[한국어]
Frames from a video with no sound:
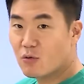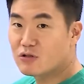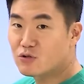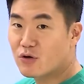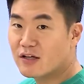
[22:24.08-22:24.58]

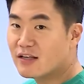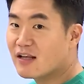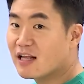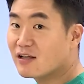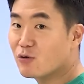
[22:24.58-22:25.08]
원조를 해야
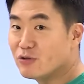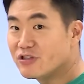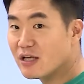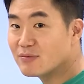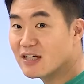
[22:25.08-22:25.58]
된다는게
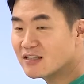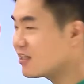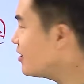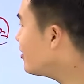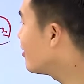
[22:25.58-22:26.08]
롤스의
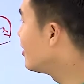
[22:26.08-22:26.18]
입장이잖아요.